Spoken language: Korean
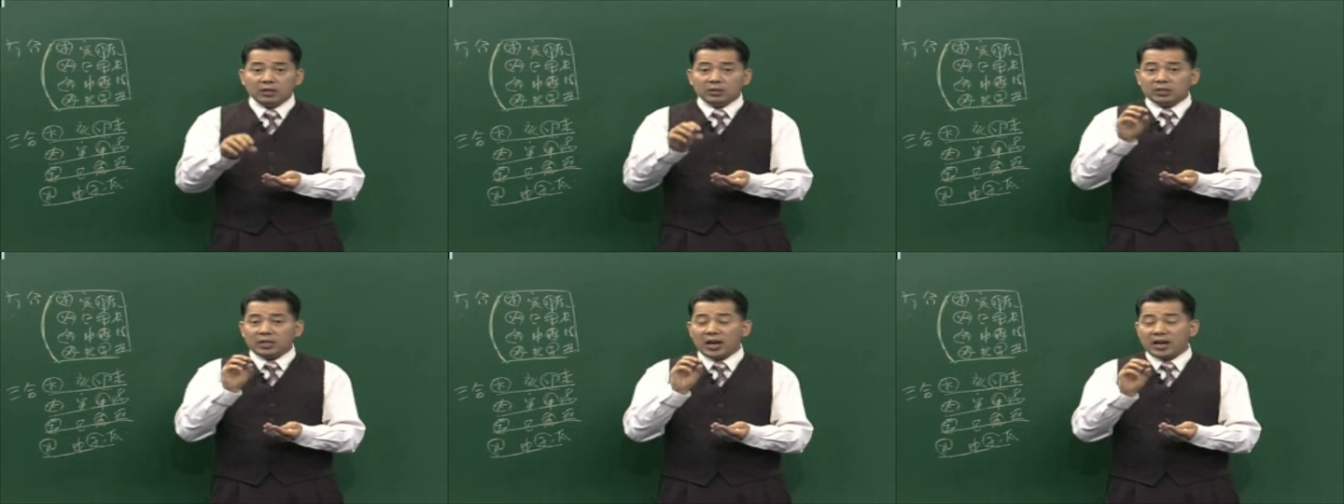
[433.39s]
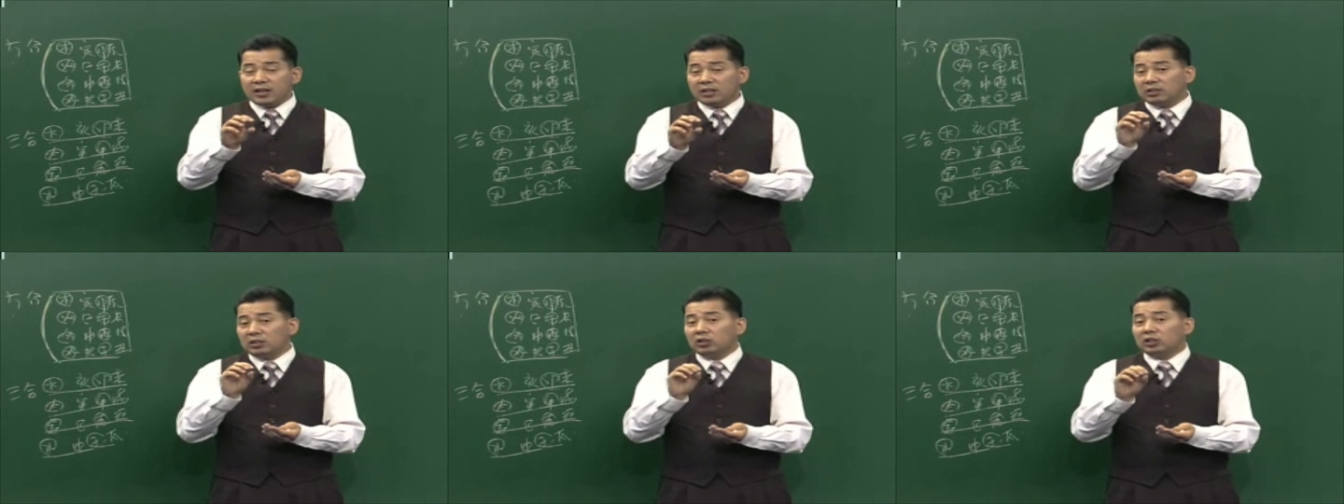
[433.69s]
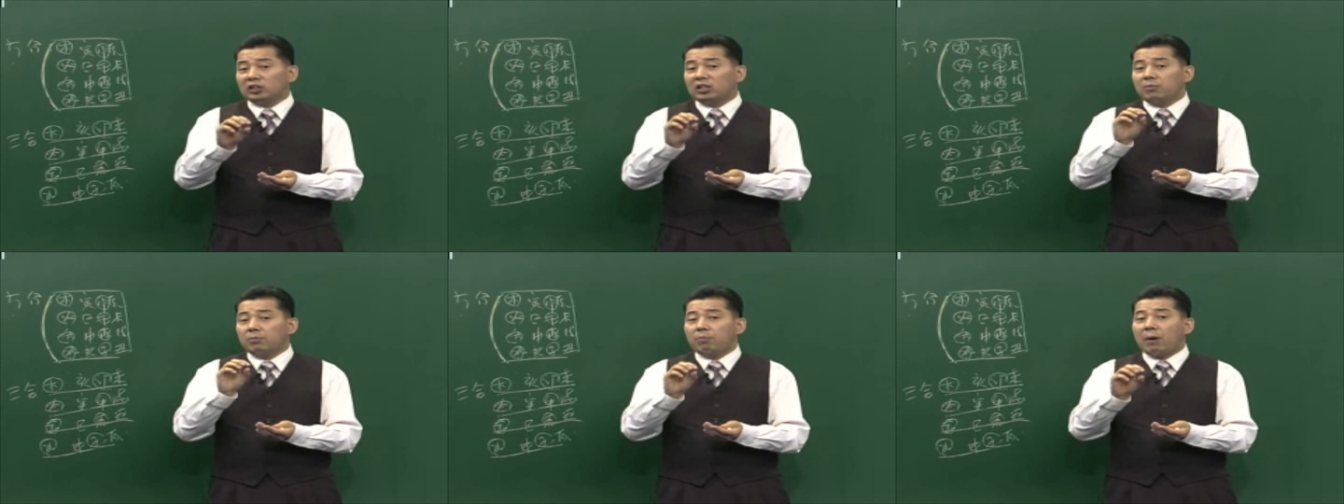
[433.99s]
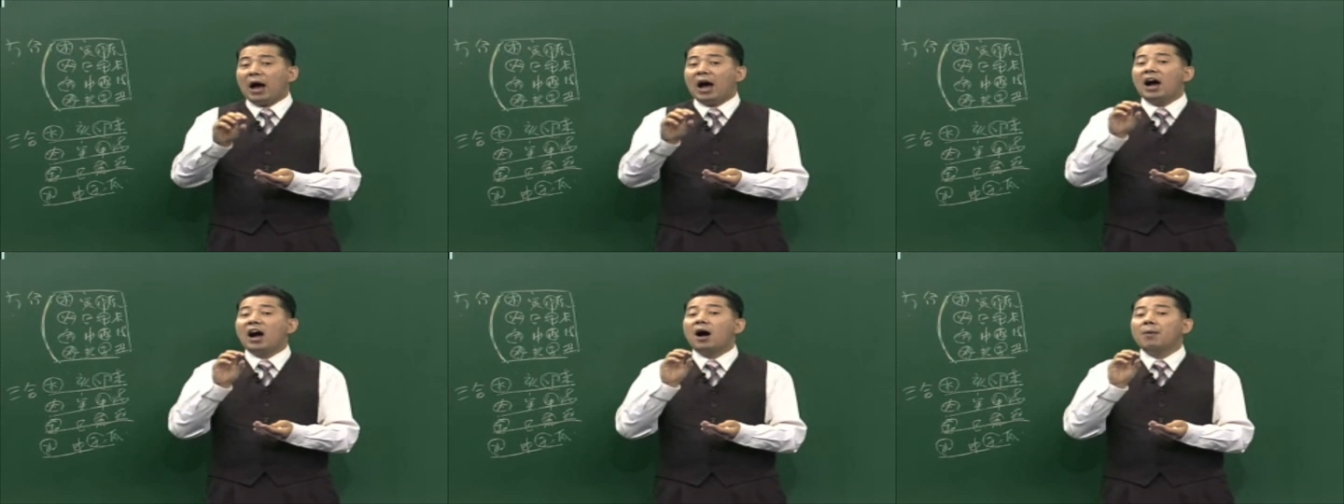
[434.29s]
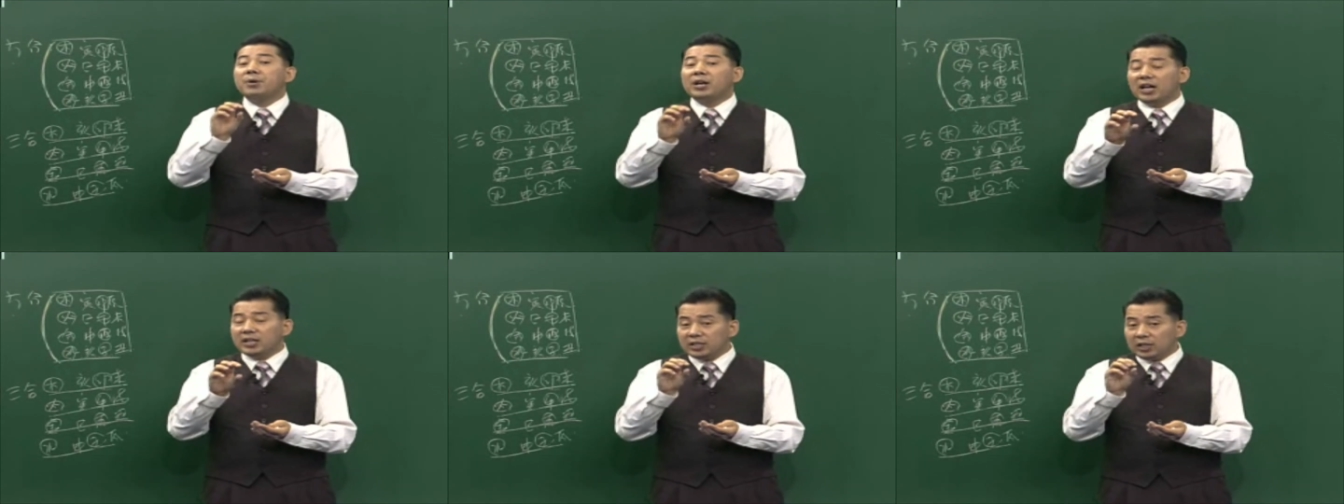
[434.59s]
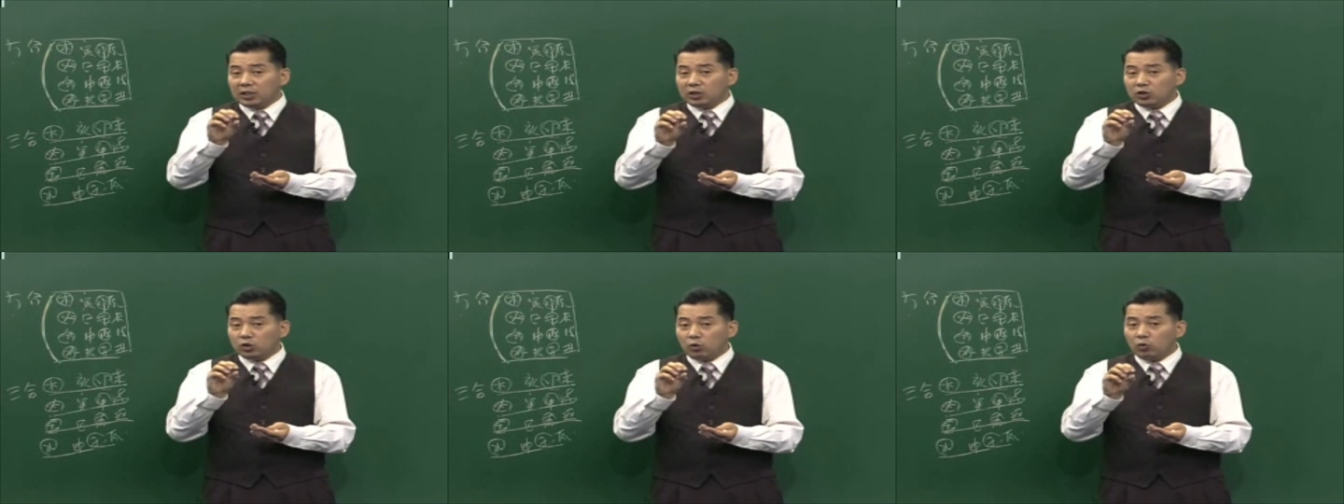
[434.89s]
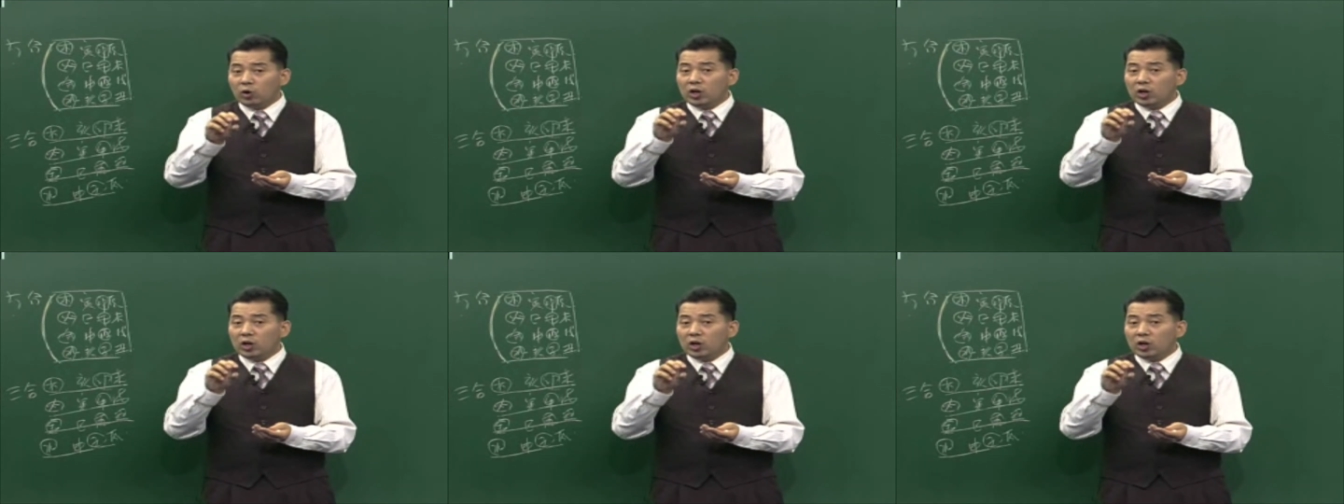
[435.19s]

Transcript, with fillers: 체는 그렇다면 방합이란 얘기죠.